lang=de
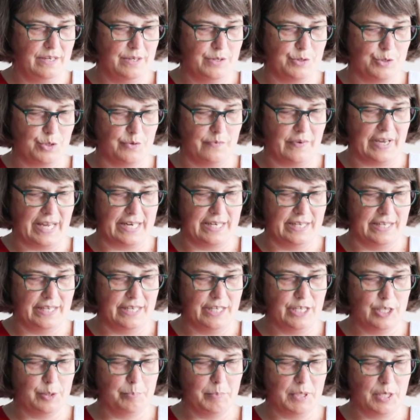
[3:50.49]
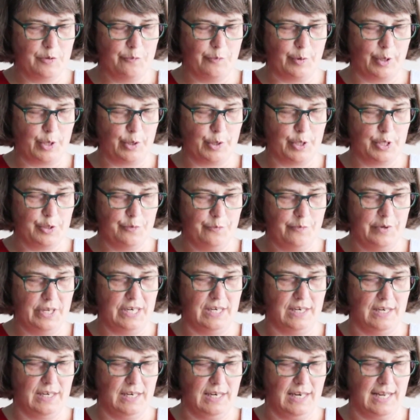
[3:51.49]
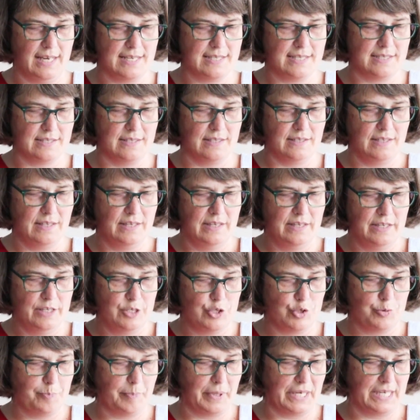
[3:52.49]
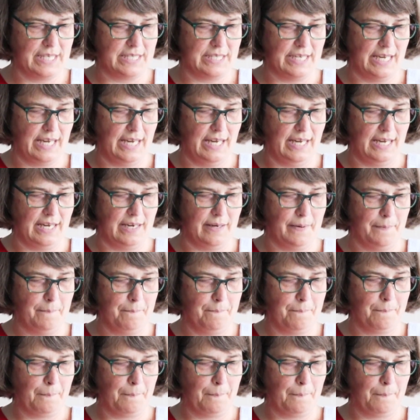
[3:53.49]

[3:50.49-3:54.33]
so werde ich mich von euch finden lassen, spricht der Herr.